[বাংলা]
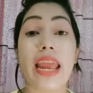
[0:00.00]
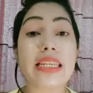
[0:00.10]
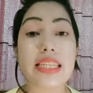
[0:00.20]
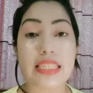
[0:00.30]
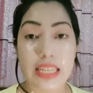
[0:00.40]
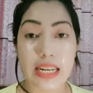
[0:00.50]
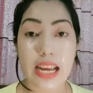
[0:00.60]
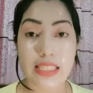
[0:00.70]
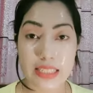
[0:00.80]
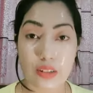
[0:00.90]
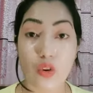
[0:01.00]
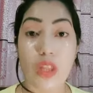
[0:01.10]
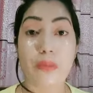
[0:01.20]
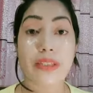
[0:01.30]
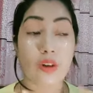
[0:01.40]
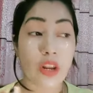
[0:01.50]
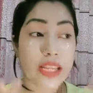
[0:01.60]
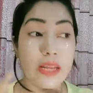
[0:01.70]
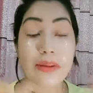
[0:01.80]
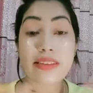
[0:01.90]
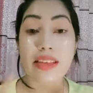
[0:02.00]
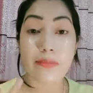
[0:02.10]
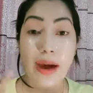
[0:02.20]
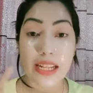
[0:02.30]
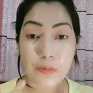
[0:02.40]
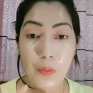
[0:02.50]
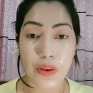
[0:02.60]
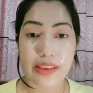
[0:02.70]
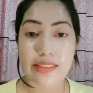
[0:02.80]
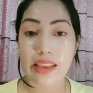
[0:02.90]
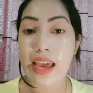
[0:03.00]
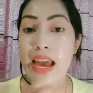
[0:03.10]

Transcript: এন্টি এজিং এর কাজটাও করে দিবে যে অনেকে দেখবেন স্কিনে ভাঁজ পড়ে গেছে